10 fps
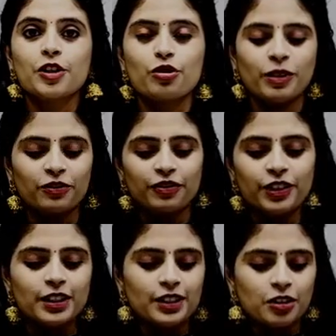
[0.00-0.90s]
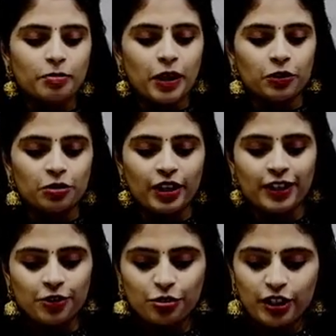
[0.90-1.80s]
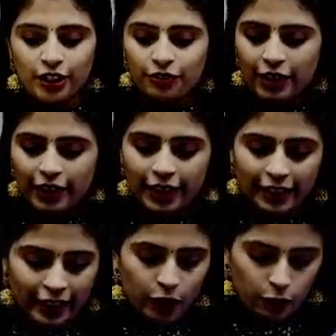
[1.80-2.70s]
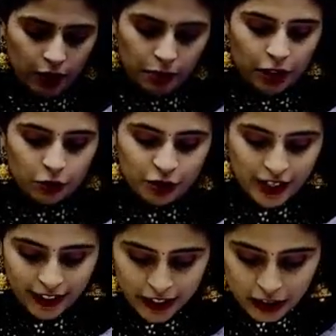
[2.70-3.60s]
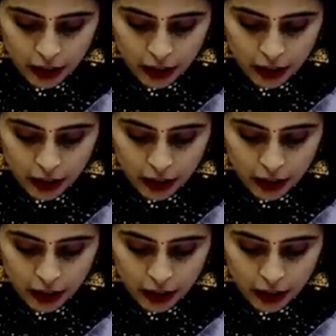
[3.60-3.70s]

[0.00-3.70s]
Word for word: సో మనం ఫస్ట్ పట్టు శారీ చూడండి వెరీ లైట్ వెయిట్ పట్టు శారీ